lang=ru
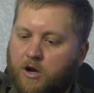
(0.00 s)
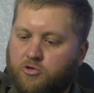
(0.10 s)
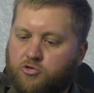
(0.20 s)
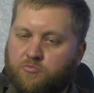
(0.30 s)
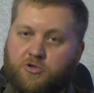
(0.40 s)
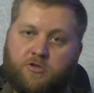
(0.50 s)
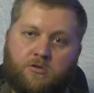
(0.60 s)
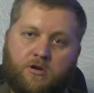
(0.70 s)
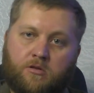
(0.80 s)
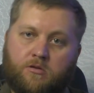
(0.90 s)
о чем
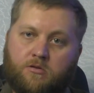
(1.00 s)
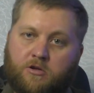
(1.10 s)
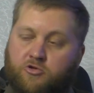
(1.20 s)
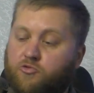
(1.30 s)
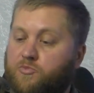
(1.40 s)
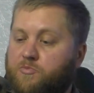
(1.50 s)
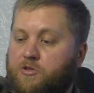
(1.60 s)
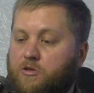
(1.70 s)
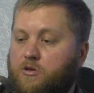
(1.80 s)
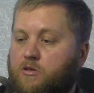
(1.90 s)
читал, о чем
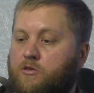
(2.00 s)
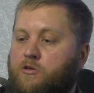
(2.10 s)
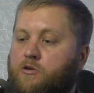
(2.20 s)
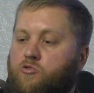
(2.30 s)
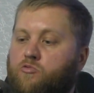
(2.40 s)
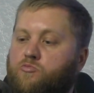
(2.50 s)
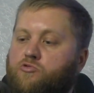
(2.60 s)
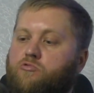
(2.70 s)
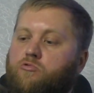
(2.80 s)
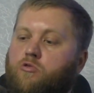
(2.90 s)
смотрел, это о том,
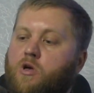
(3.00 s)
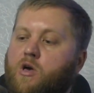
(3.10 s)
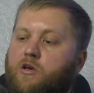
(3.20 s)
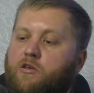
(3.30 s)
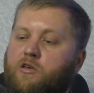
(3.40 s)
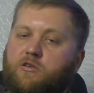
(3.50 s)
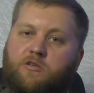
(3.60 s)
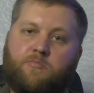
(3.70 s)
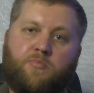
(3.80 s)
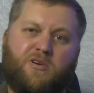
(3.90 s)
что
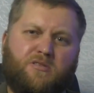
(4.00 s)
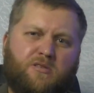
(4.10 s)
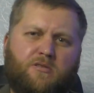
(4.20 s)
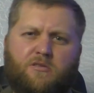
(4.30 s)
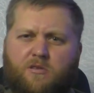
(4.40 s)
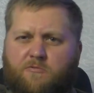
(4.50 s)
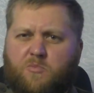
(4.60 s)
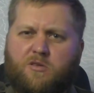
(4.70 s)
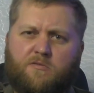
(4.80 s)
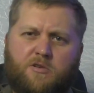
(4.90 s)
есть опасность
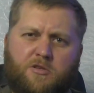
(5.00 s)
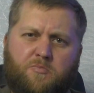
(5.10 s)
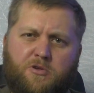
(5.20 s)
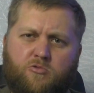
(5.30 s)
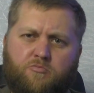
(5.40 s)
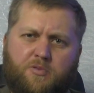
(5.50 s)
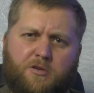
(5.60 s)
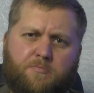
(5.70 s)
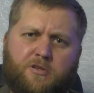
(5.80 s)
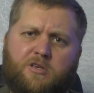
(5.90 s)
травмировать спину при
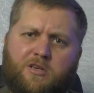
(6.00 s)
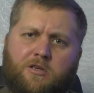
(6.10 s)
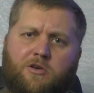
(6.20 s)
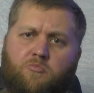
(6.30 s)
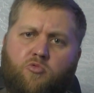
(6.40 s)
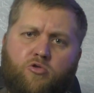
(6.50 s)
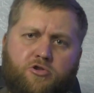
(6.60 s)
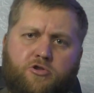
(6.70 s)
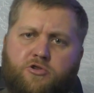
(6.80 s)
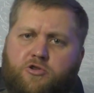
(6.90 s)
падении
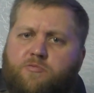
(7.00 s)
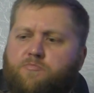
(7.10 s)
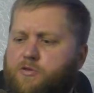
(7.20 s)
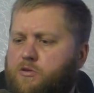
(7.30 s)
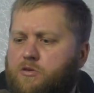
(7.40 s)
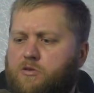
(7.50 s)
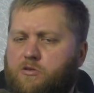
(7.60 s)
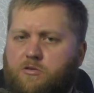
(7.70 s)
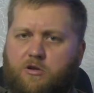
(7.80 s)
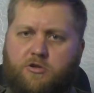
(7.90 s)
больше, чем
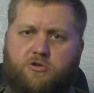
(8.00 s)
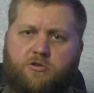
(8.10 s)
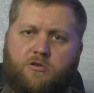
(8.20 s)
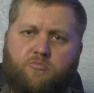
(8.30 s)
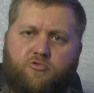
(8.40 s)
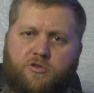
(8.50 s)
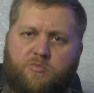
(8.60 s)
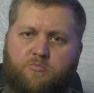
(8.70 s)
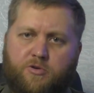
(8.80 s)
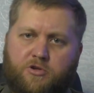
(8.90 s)
при наличии,
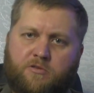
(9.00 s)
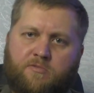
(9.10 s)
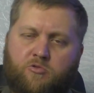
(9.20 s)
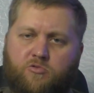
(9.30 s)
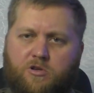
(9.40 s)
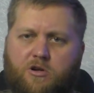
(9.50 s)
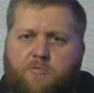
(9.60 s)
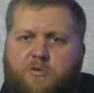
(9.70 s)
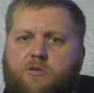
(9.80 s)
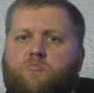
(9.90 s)
допустим, обычного
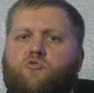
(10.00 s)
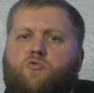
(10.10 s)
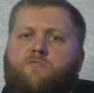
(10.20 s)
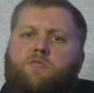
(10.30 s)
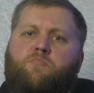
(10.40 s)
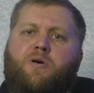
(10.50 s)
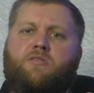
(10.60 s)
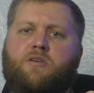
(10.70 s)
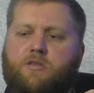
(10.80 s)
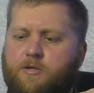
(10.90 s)
рюкзака, потому что вы
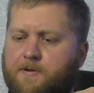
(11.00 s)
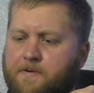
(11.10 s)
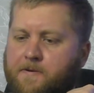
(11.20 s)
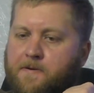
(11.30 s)
падаете